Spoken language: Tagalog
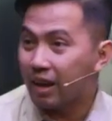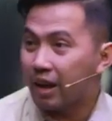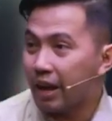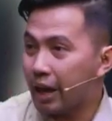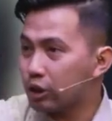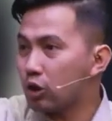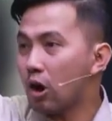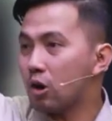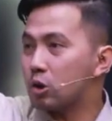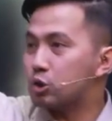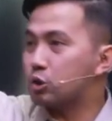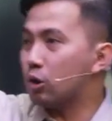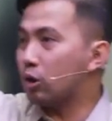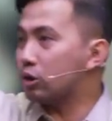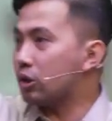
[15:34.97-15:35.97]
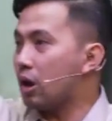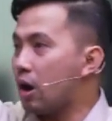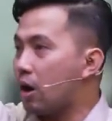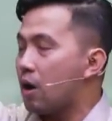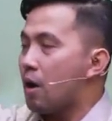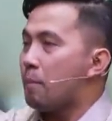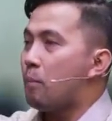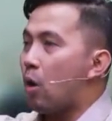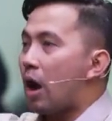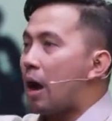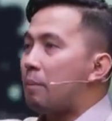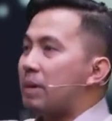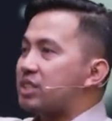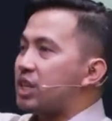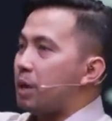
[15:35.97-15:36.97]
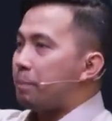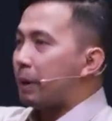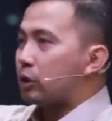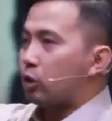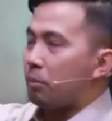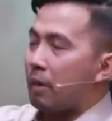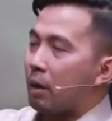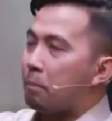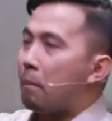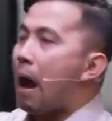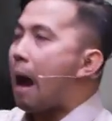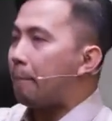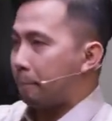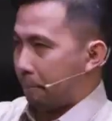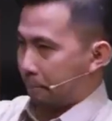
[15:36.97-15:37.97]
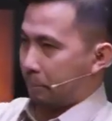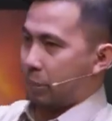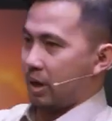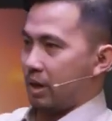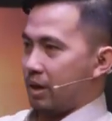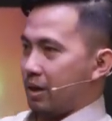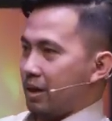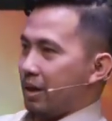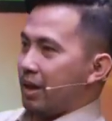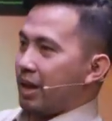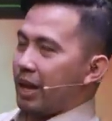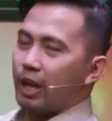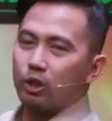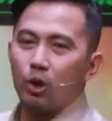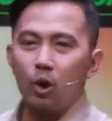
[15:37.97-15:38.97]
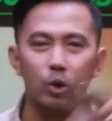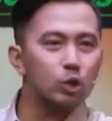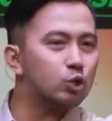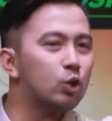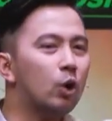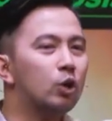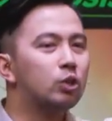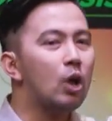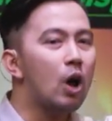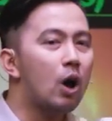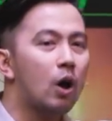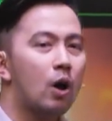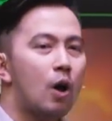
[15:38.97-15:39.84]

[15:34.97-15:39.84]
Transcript: Ito, gusto ko to. Mukhang masipag to mag Ito, gusto ko to.